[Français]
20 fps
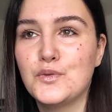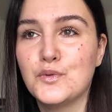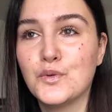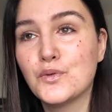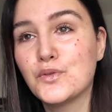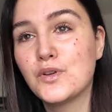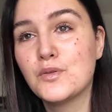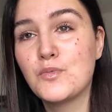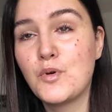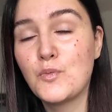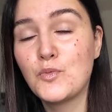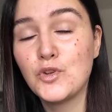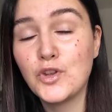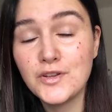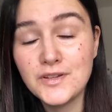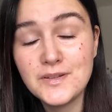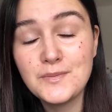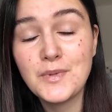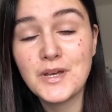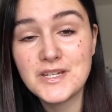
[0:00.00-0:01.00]
non seulement mon
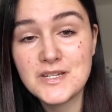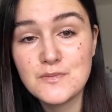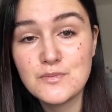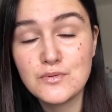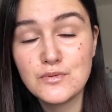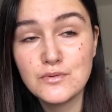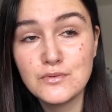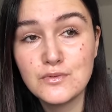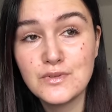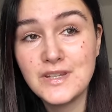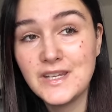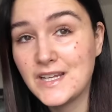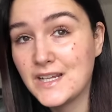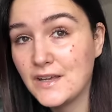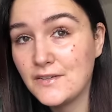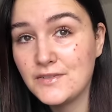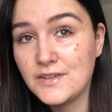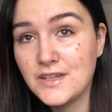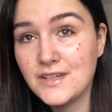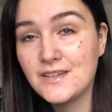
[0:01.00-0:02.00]
ordi ne marchait plus, ni
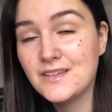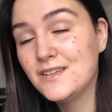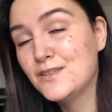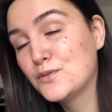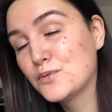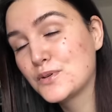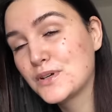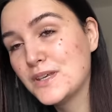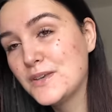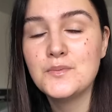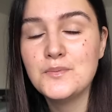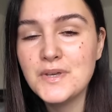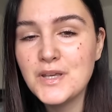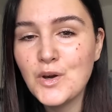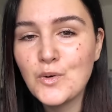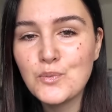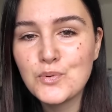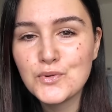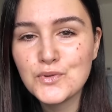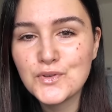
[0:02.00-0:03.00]
clavier, ni souris, mais
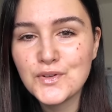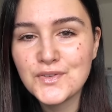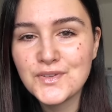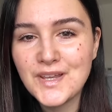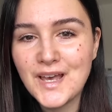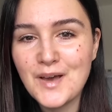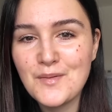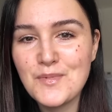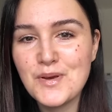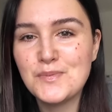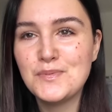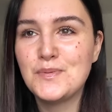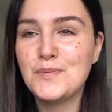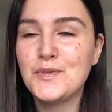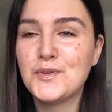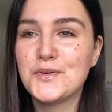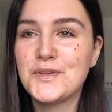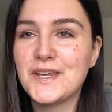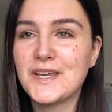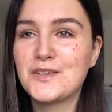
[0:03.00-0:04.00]
en plus de ça, ma
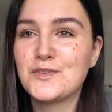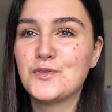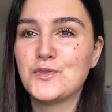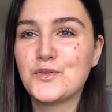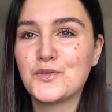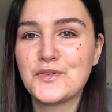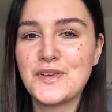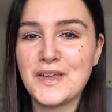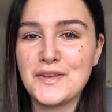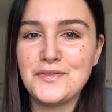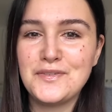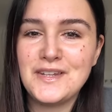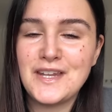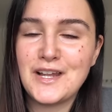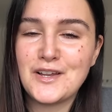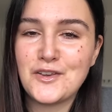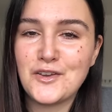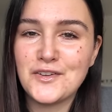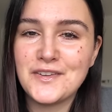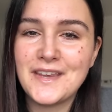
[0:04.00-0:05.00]
bibliothèque de sauvegarde
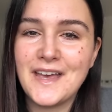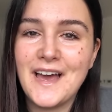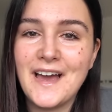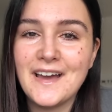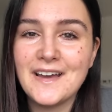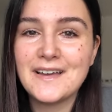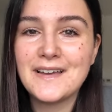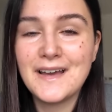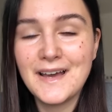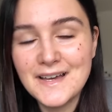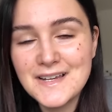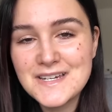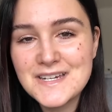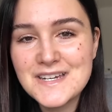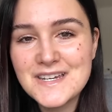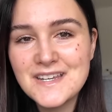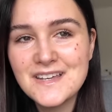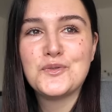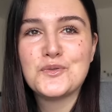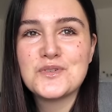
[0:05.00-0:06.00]
Final Cut a
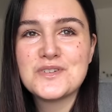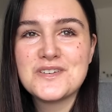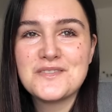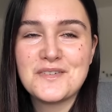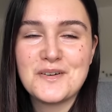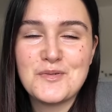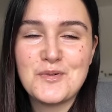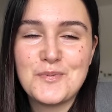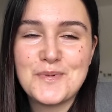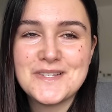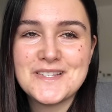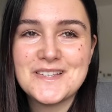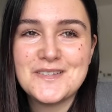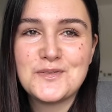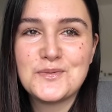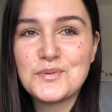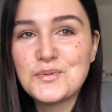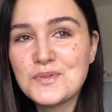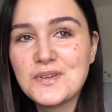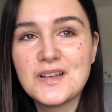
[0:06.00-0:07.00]
craché, donc j'ai vraiment passé
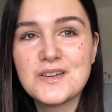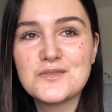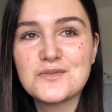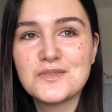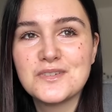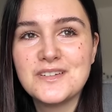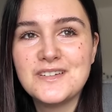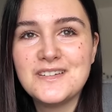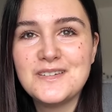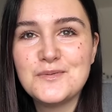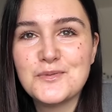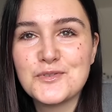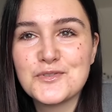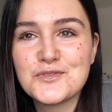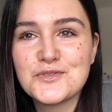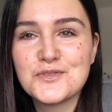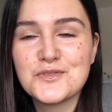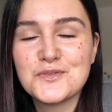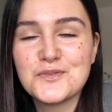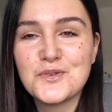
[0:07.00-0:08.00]
toute la journée de
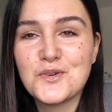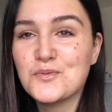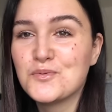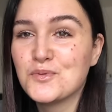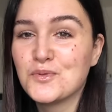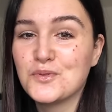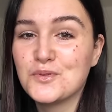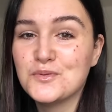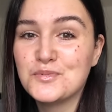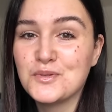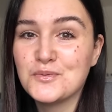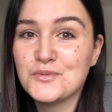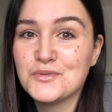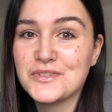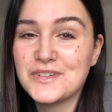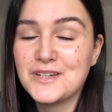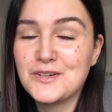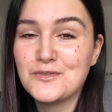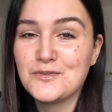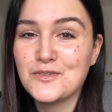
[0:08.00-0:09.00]
dimanche au bureau pour
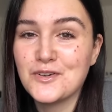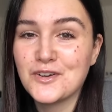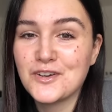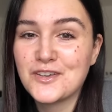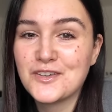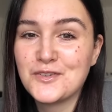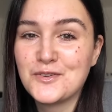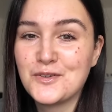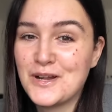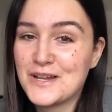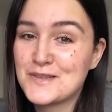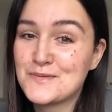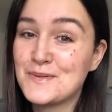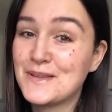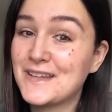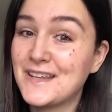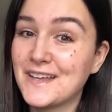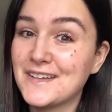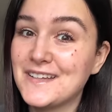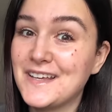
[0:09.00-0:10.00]
monter le vlog de la
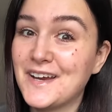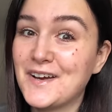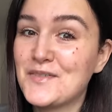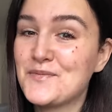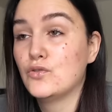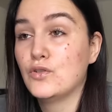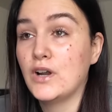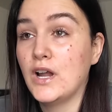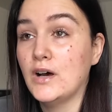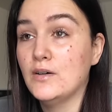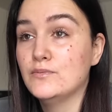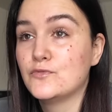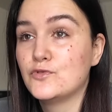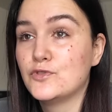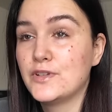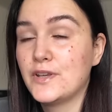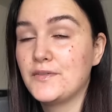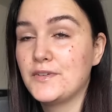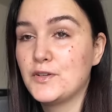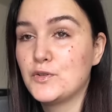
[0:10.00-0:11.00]
semaine dernière. Voilà, vous
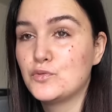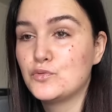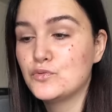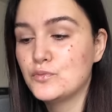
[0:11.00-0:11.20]
savez tout,